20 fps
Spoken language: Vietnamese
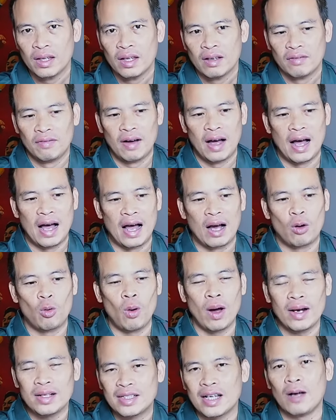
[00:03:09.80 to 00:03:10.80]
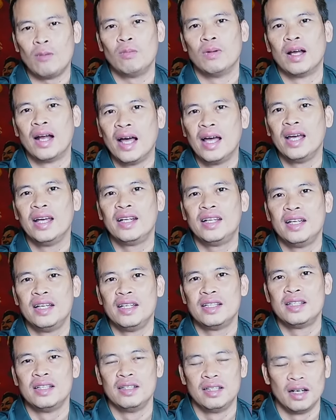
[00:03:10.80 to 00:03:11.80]
Và quan trọng ở đây
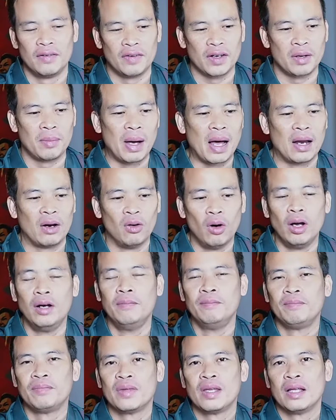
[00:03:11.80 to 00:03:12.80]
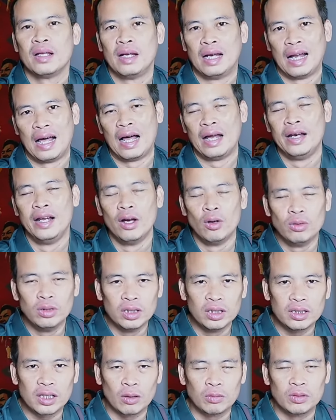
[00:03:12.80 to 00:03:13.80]
thì xin thưa với các bạn luôn là nếu
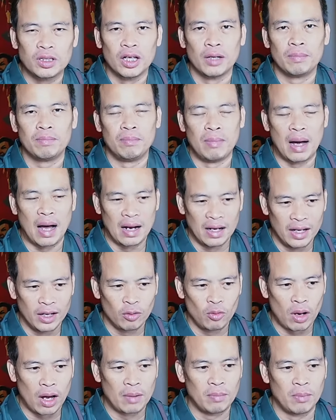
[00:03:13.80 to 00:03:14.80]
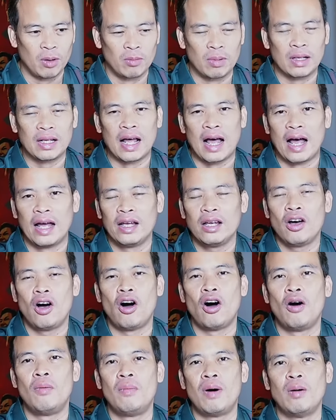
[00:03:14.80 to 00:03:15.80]
như trong trường hợp mà Liên đoàn bóng đá Thái
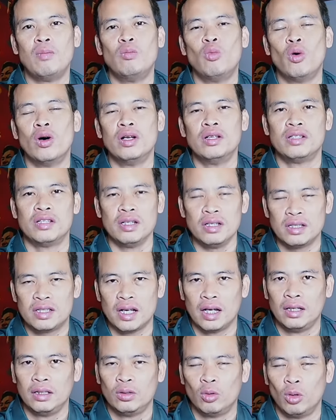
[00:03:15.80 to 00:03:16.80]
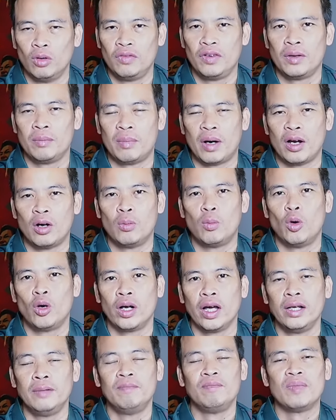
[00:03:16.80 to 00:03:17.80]
họ mong muốn giữ chân huấn luyện viên Mano
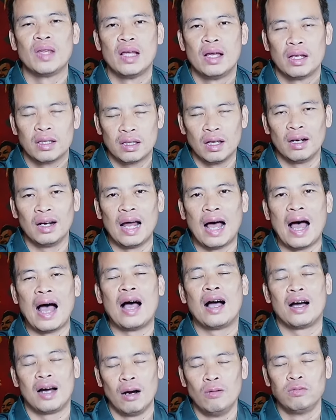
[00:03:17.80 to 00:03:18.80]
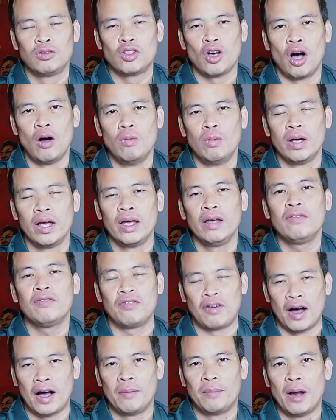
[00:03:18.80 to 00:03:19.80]
Polking, tức là không cho ông ấy
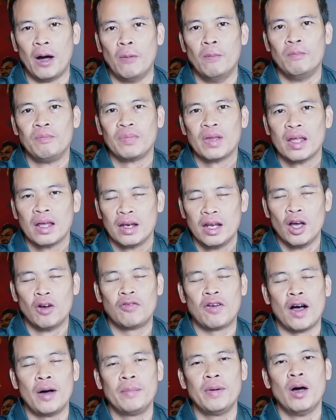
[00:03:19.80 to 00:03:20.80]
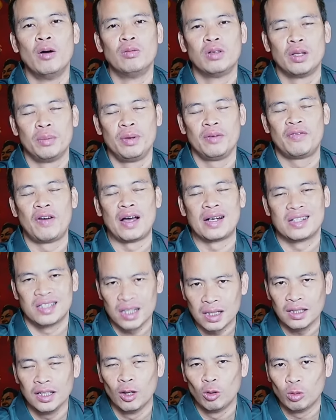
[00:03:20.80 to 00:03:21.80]
phá hợp đồng. Nếu phá hợp đồng thì bị phạt
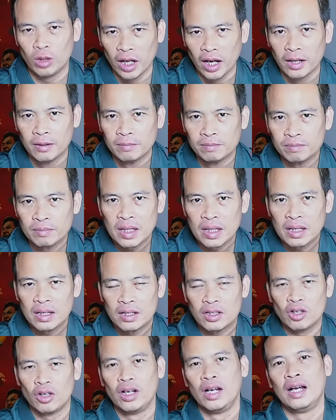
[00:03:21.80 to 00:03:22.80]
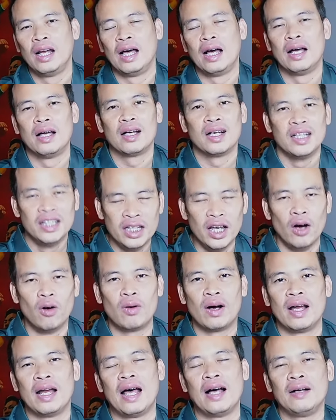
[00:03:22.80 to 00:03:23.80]
rất nhiều tiền. Cho nên là nhiều
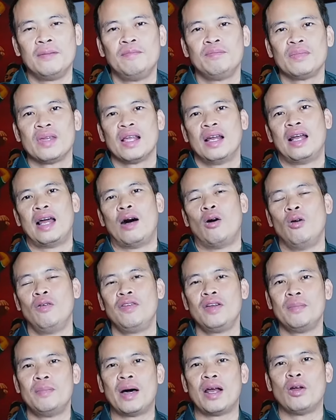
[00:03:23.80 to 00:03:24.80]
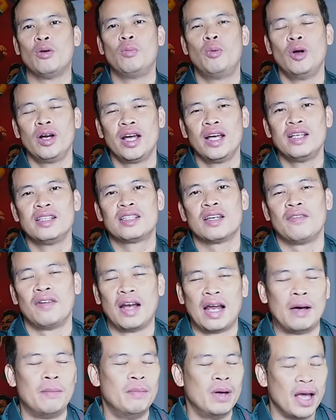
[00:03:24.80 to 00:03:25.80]
khả năng là huấn luyện viên Mano Polking sẽ phải
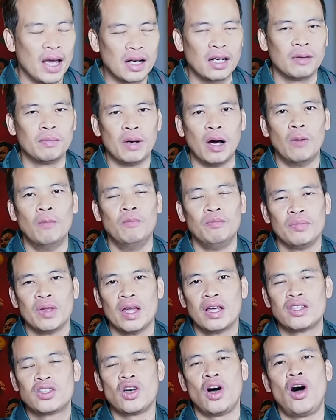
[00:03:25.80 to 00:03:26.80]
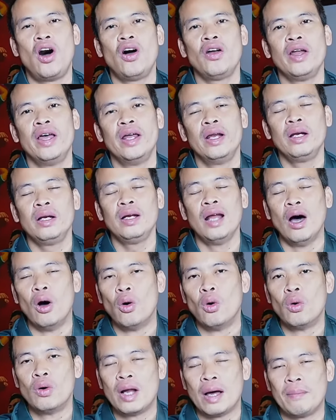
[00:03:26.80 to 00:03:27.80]
làm hết hợp đồng cho đến
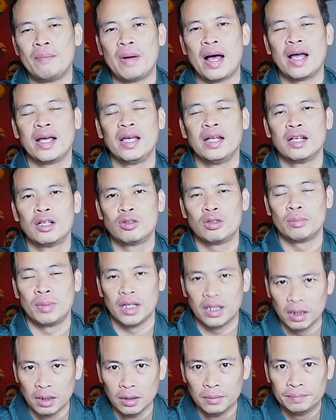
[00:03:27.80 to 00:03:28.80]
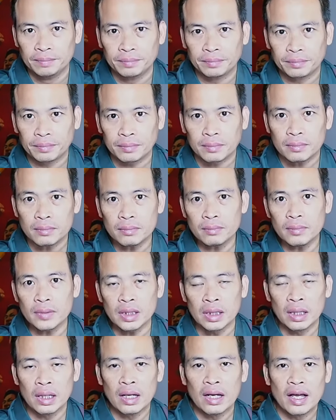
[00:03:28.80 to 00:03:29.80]
đầu năm 2024.
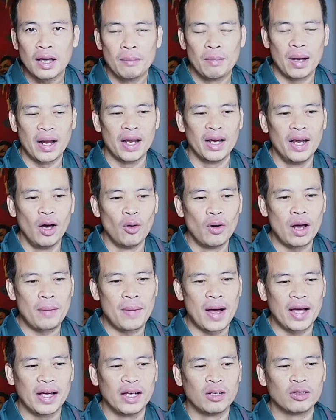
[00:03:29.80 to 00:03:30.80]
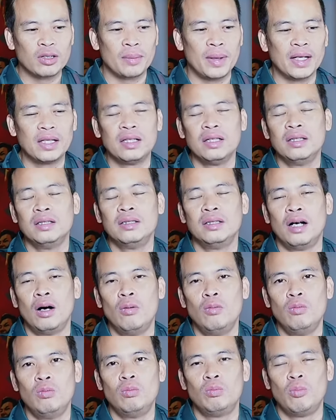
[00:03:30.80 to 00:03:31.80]
Mà đến đầu năm 2024
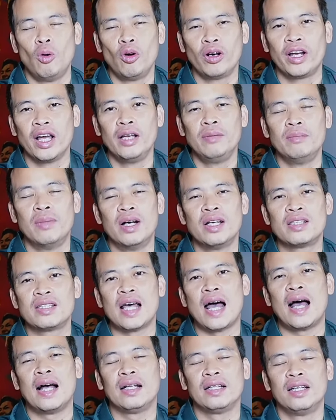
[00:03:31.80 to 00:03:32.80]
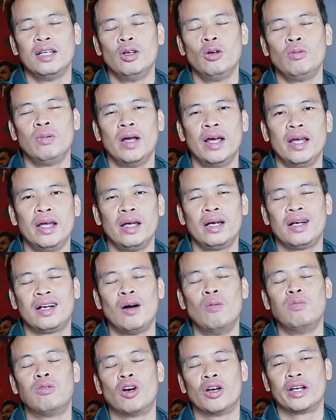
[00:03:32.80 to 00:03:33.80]
ông Polking mới sang thì lúc đấy
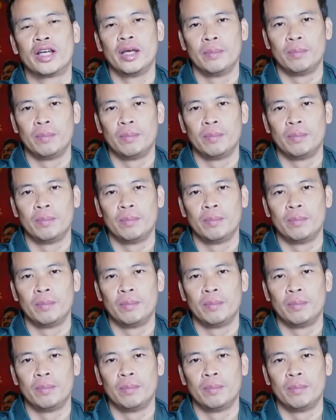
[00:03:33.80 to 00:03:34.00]
không còn